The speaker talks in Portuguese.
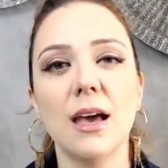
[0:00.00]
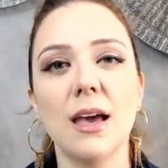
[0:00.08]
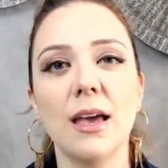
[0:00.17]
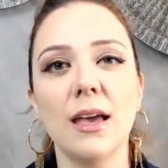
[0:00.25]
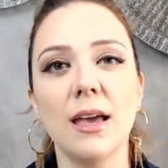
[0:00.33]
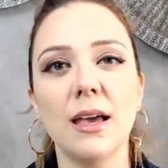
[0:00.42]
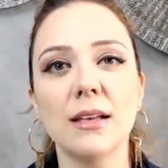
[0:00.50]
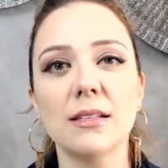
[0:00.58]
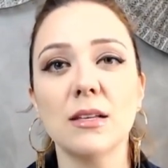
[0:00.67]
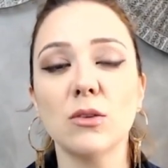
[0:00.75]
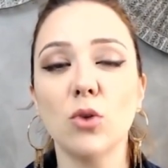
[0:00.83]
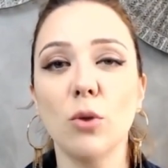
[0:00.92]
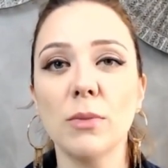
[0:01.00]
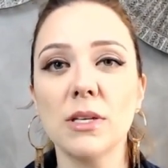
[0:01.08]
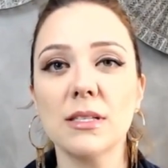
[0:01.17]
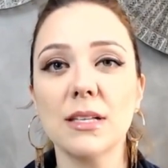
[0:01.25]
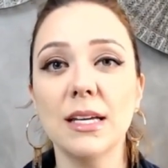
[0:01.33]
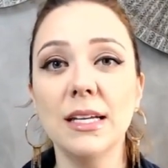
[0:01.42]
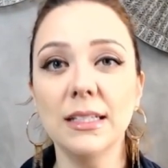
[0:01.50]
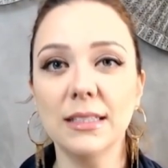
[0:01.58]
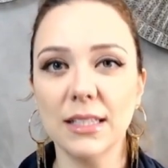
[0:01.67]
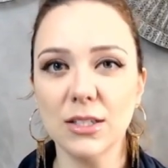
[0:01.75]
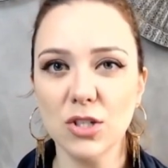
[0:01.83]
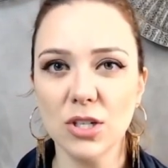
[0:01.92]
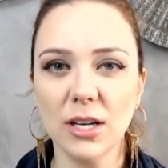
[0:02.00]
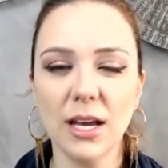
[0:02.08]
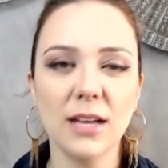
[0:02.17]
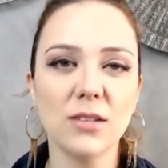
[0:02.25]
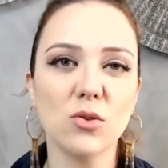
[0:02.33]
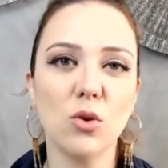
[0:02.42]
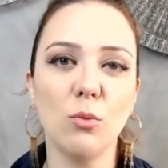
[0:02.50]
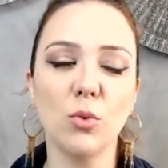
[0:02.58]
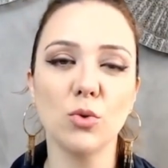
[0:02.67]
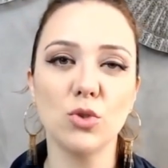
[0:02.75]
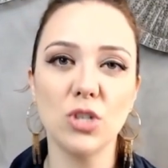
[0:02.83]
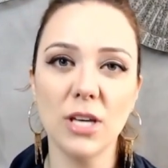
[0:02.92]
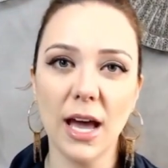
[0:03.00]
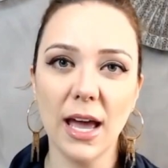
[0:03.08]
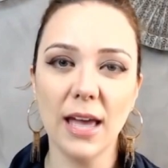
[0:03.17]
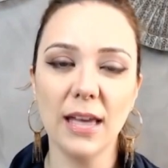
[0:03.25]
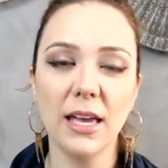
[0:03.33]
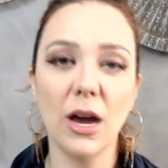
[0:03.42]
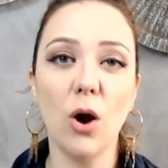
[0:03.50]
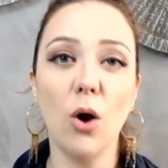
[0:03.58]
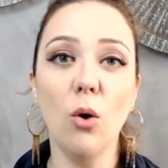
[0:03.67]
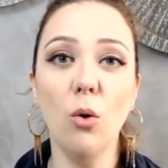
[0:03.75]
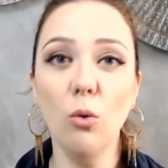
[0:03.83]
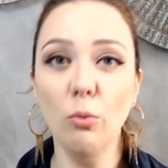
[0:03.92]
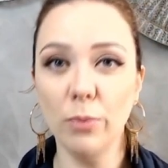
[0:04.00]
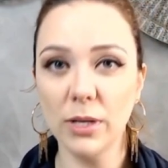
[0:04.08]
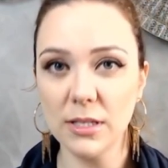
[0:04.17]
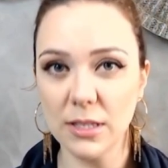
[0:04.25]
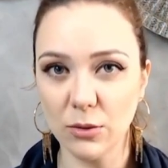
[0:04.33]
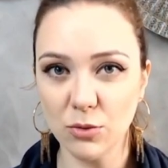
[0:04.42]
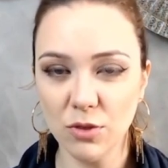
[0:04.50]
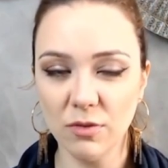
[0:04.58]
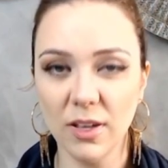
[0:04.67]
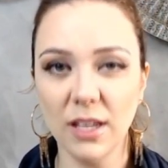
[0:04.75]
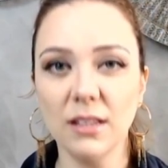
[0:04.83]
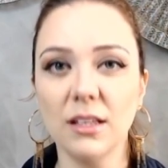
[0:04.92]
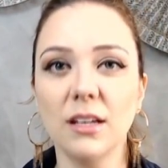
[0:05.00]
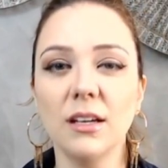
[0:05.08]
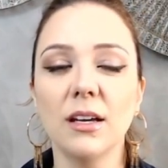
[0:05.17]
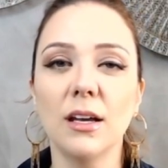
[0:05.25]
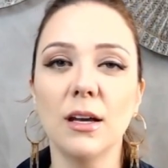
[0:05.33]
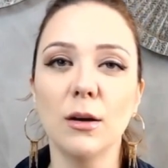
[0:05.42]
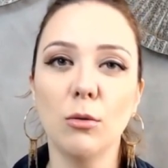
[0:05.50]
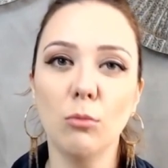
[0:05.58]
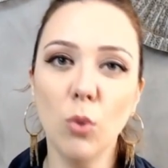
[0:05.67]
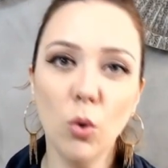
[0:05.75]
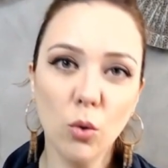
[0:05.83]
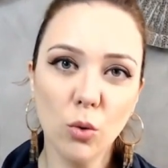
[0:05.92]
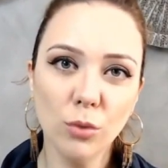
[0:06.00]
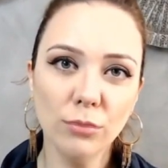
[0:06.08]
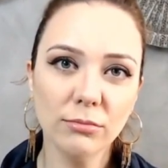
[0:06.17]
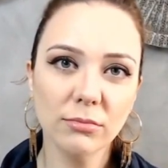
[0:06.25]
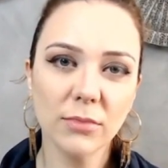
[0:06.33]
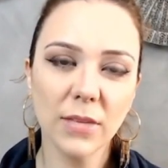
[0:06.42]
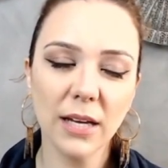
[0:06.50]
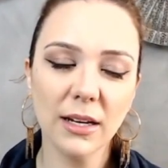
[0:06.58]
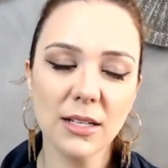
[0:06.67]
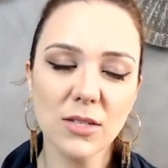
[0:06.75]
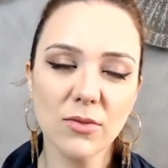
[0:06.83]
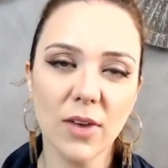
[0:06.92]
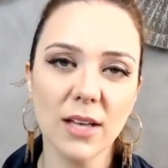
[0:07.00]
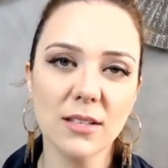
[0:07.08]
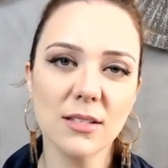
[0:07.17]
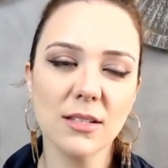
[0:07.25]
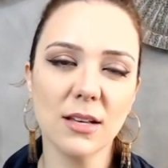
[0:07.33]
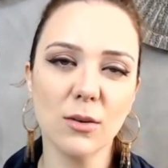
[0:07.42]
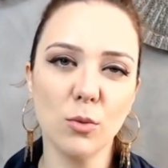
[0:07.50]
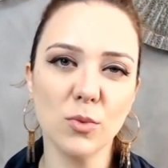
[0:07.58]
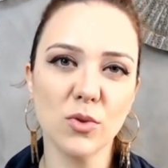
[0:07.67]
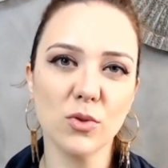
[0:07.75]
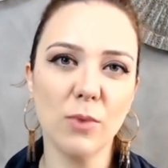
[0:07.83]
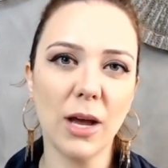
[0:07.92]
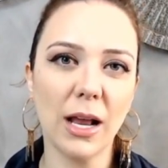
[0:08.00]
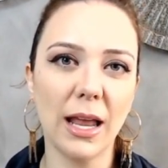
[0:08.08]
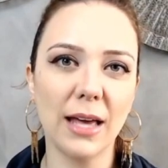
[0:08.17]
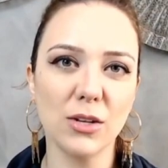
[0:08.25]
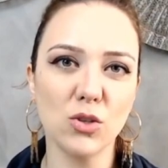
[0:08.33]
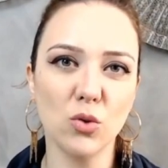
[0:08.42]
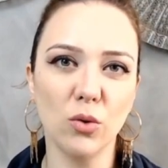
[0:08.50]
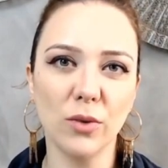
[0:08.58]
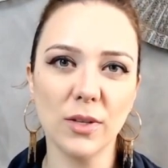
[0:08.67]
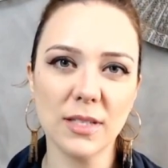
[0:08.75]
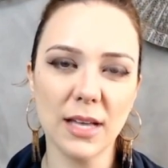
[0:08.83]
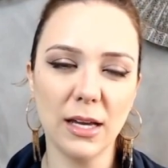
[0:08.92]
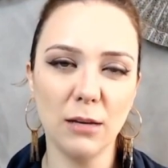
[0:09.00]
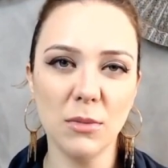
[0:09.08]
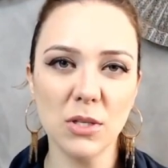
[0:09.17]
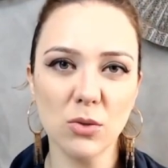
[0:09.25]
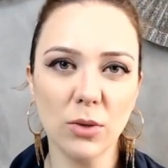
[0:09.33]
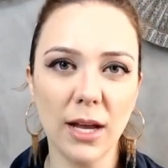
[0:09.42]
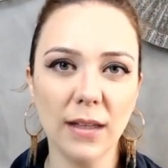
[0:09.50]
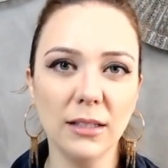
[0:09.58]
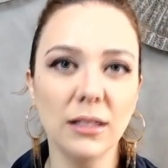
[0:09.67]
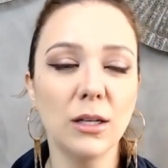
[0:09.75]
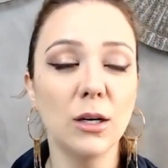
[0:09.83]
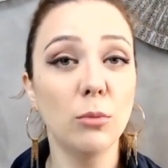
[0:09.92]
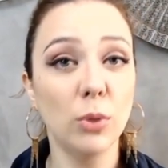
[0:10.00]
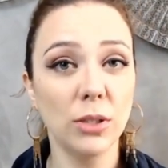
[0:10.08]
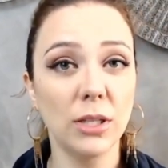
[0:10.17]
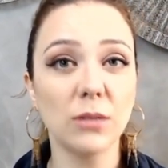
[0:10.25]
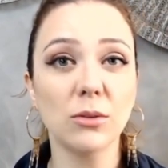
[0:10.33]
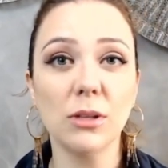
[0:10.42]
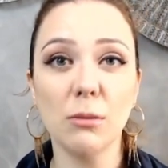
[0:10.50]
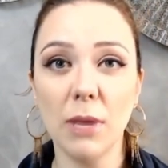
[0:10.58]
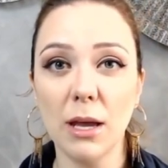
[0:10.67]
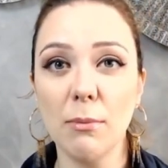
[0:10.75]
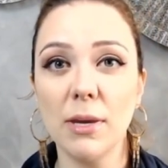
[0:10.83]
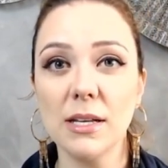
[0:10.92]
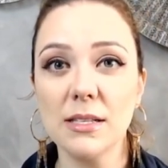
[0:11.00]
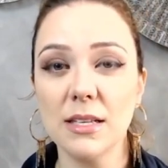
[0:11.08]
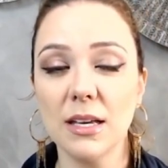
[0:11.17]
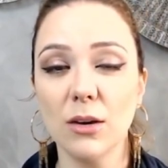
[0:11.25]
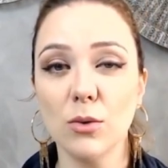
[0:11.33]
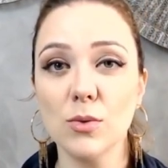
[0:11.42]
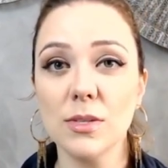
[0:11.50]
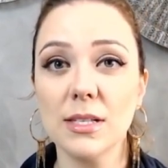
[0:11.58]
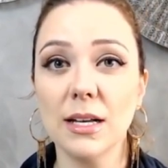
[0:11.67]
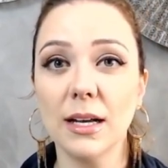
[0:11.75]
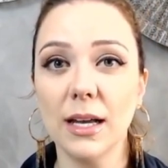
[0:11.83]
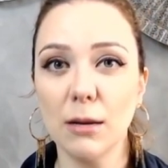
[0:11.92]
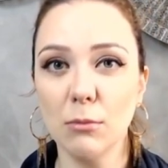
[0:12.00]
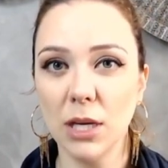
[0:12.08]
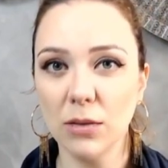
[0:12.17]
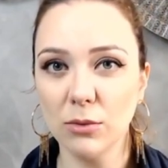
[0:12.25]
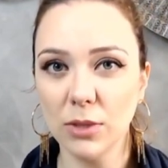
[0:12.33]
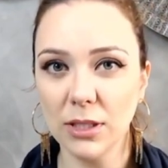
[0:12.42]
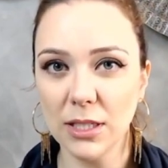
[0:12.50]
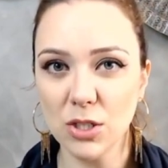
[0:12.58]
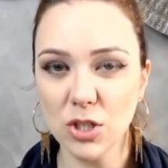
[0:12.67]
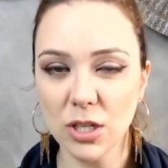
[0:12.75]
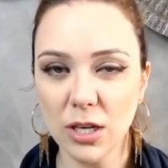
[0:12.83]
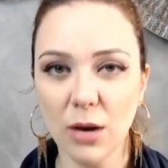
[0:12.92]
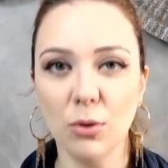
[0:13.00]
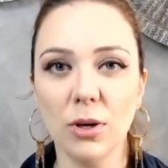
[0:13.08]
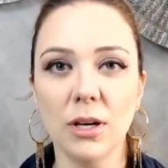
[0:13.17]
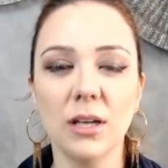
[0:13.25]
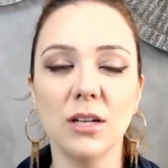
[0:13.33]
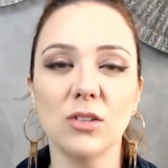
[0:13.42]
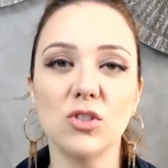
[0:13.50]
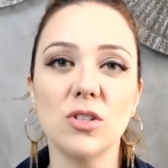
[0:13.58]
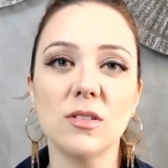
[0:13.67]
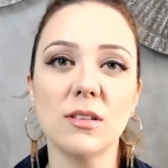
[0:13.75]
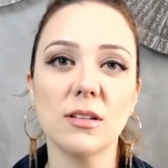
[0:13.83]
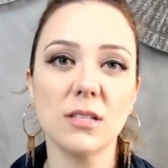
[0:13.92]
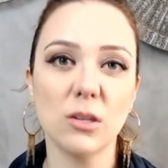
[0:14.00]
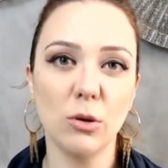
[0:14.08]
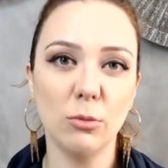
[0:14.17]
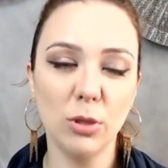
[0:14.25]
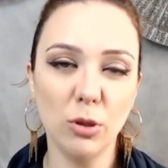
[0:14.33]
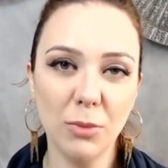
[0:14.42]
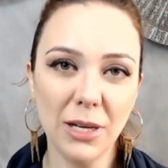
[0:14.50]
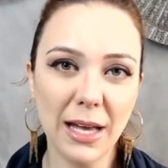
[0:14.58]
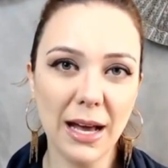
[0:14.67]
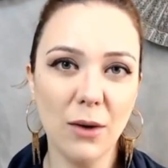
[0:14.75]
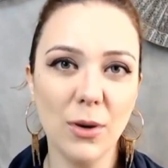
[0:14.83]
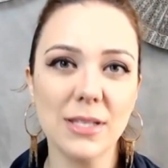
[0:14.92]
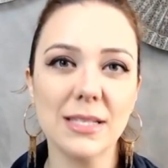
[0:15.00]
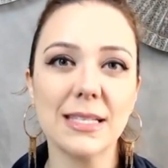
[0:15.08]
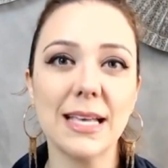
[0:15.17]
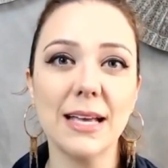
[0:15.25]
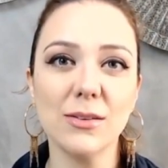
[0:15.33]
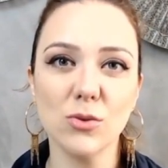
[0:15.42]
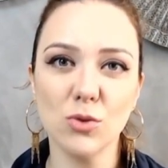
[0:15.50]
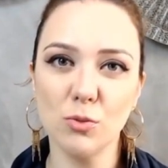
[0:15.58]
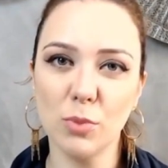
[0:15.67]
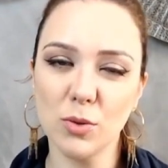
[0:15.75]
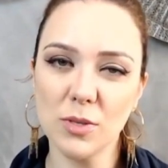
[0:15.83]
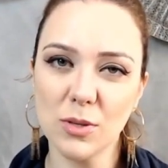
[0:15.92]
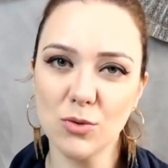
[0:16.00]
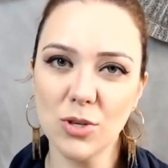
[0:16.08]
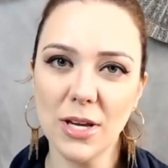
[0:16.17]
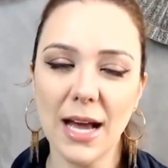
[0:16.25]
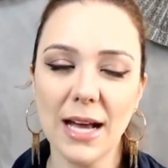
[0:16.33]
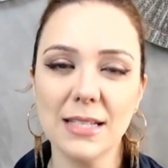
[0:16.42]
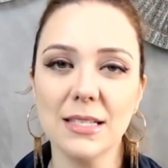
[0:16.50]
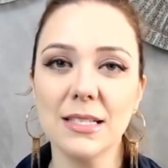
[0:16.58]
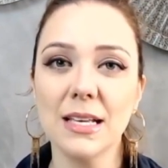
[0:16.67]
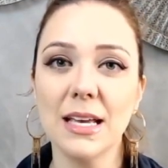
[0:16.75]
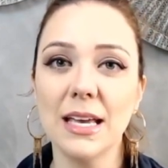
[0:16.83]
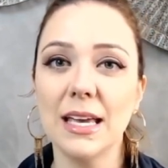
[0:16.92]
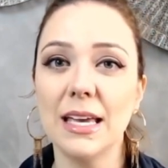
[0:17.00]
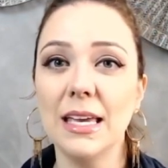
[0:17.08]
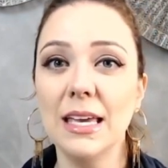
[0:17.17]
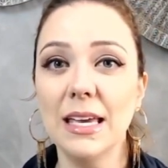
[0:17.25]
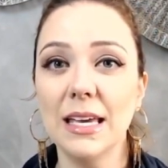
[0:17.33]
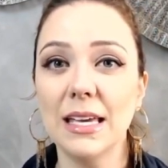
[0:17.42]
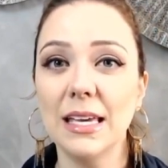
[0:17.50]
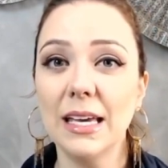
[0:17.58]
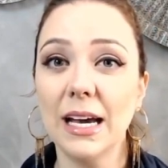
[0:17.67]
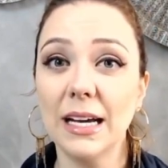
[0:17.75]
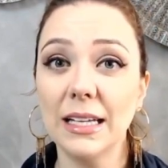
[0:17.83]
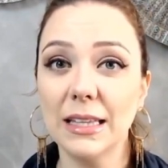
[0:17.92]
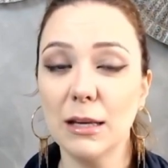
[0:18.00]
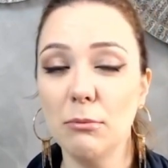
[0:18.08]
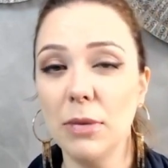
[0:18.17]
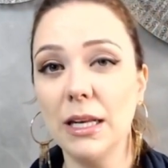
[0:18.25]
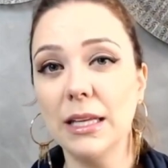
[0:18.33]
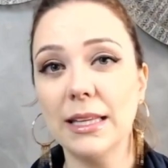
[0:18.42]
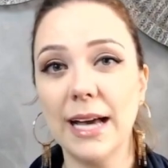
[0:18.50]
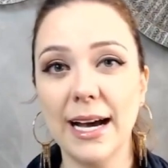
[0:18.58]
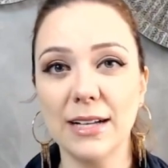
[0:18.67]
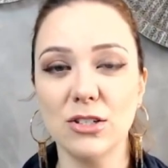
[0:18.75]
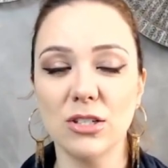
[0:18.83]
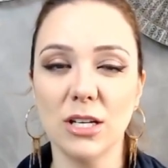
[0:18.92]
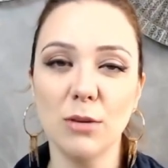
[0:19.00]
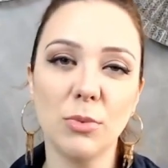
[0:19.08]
é, sintomas intestinais como diarreia ou prisão de ventre, muco, né, nas fezes, que é como se fosse uma clara de ovo que sai ali misturada, podendo também aparecer o sangramento intestinal, distensão abdominal, excesso de produção de gases e irritabilidade, né?